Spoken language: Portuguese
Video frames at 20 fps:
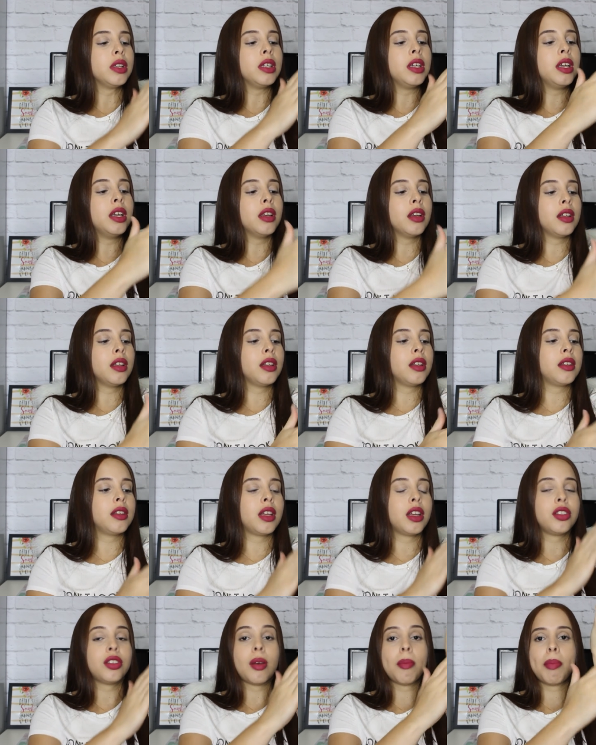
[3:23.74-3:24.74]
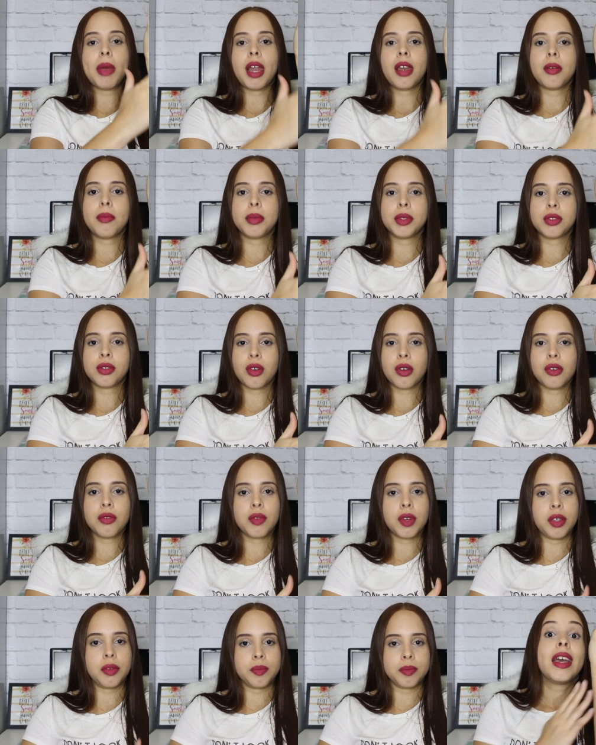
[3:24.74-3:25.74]
e deixa a pele
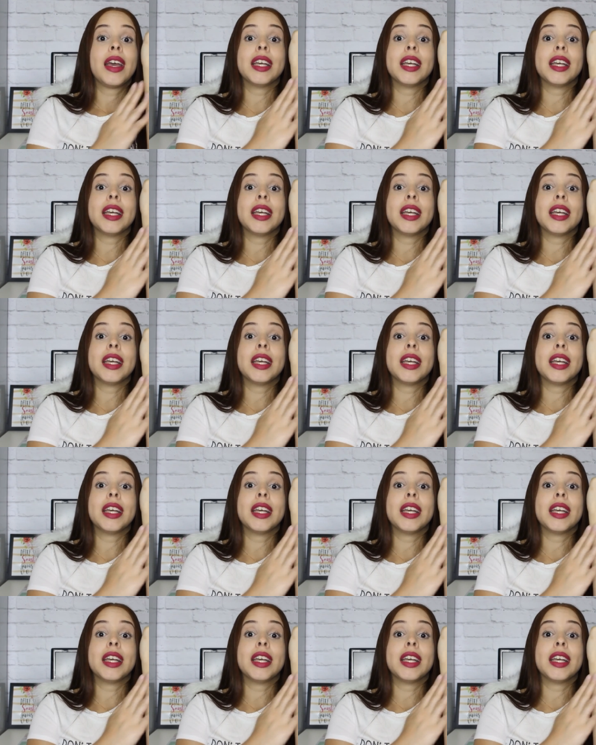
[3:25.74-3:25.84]
absorver.